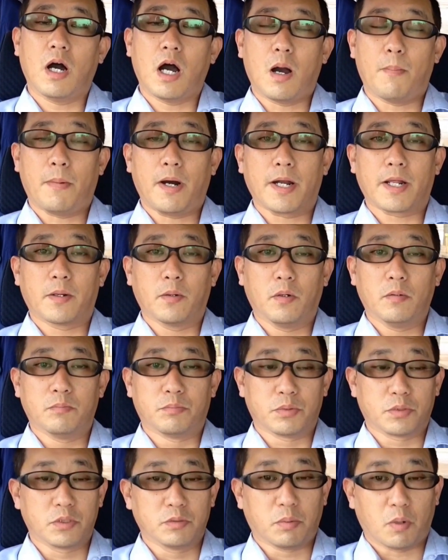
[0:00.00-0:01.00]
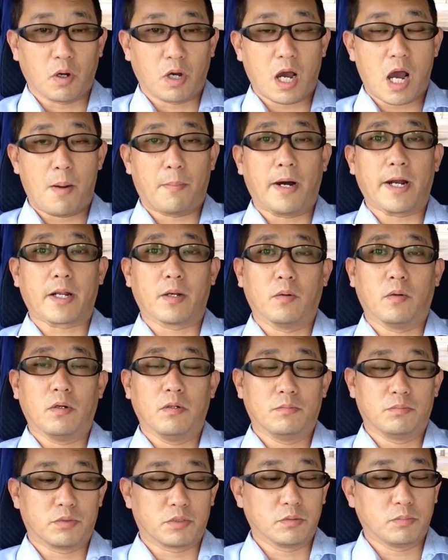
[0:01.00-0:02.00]
アマレロ、ブルボンアマレロ、
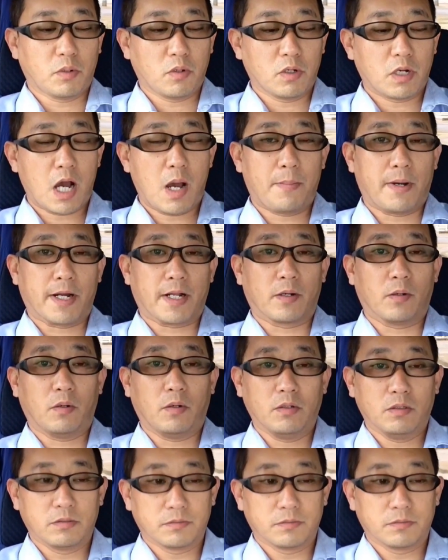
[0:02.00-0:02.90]
ブルボンアマレロ、